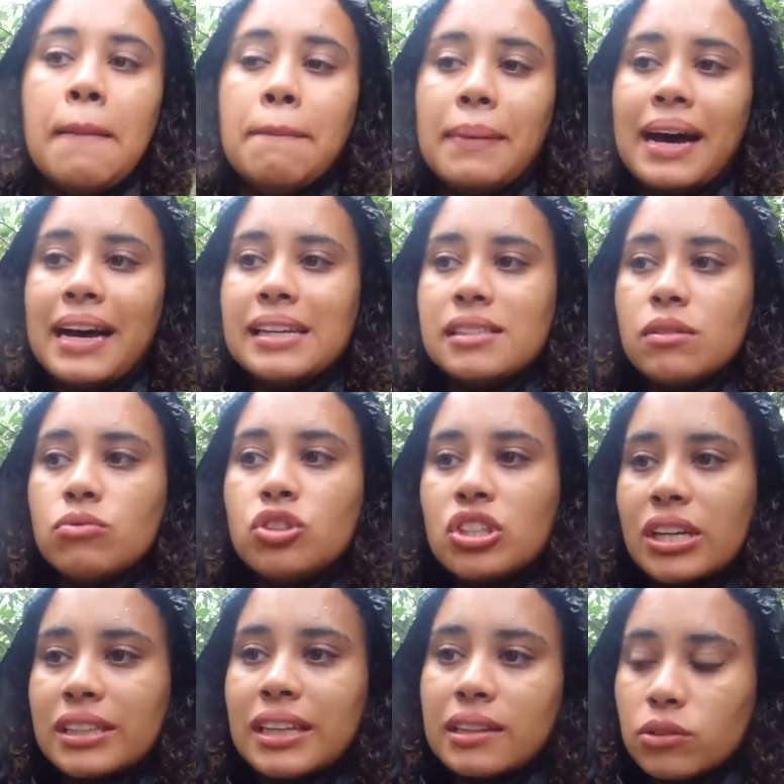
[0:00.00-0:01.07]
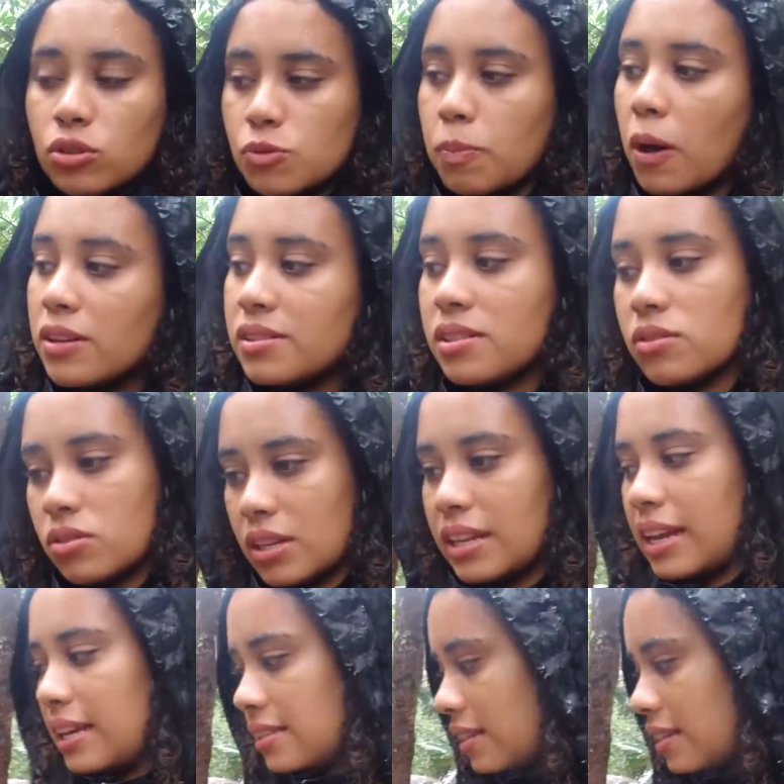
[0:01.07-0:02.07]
mas não tinha tantos pocinhos que nem